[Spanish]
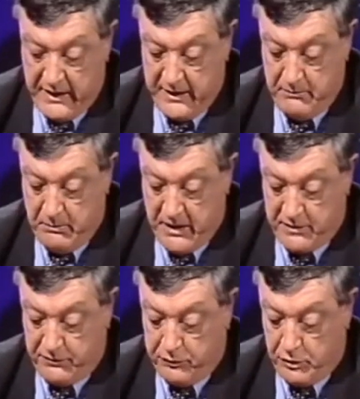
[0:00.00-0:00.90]
en
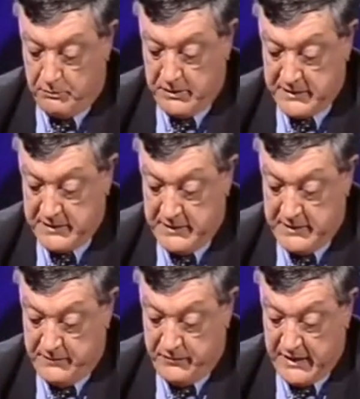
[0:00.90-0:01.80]
más formas
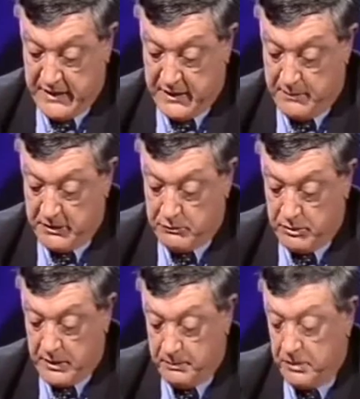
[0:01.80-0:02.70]
de la
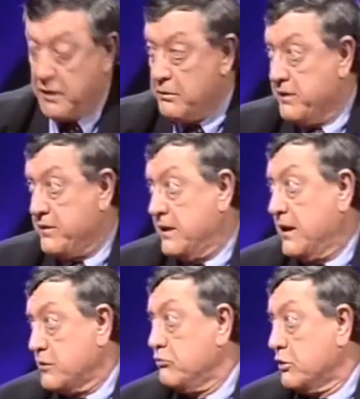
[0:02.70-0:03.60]
dramaturgia, pero la
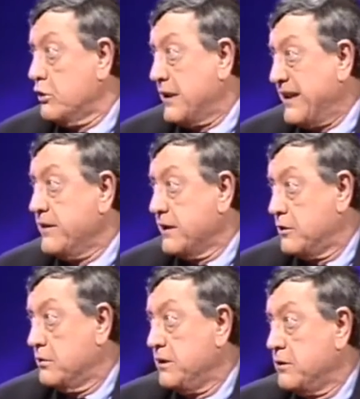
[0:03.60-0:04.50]
comicidad él es uno de los
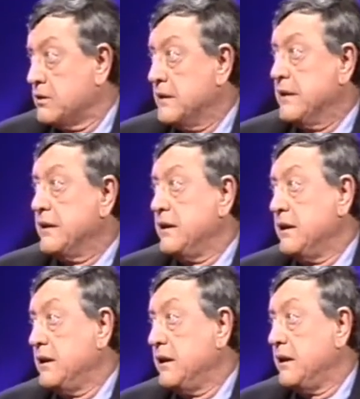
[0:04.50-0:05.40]
grandes cómicos
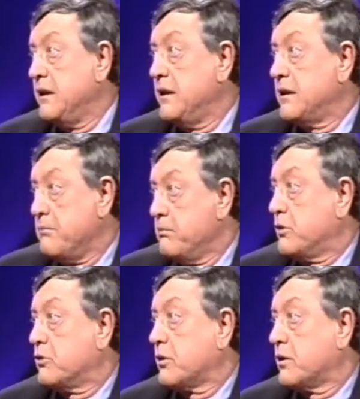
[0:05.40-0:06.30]
y,
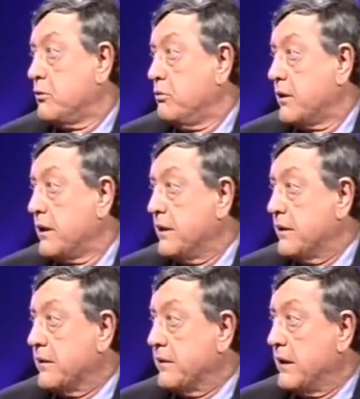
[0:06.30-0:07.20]
tampoco descubra
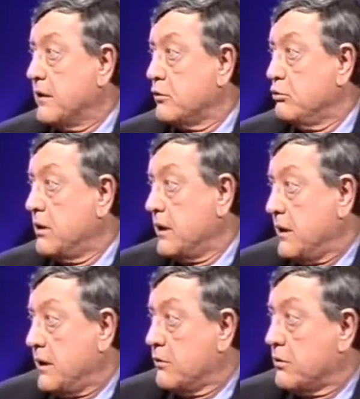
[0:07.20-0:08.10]
nadie que es de la altura,
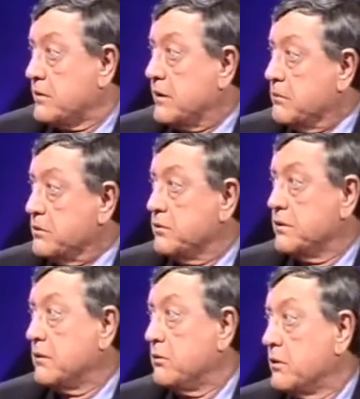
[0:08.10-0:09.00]
y creo que estamos
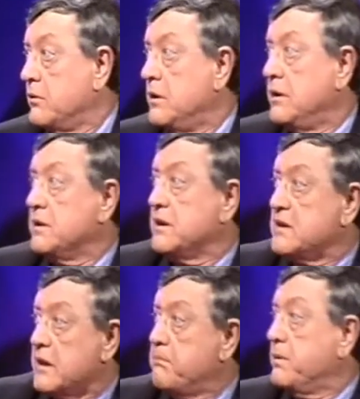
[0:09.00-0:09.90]
todos de acuerdo,
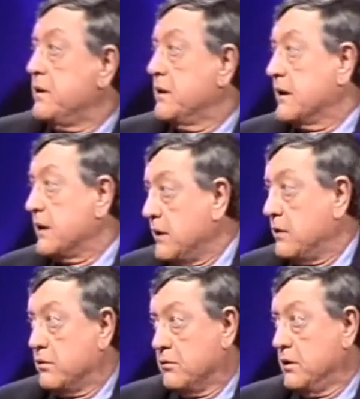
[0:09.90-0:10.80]
de Chaplin, de
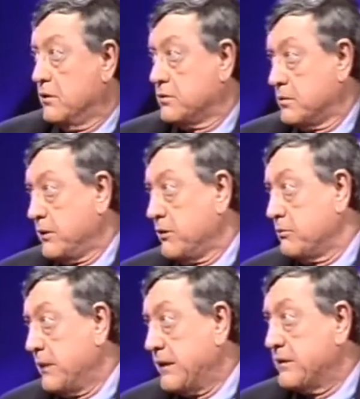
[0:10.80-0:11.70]
Keaton, de los
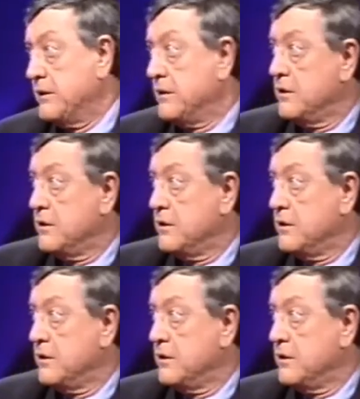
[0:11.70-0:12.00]
hermanos Marx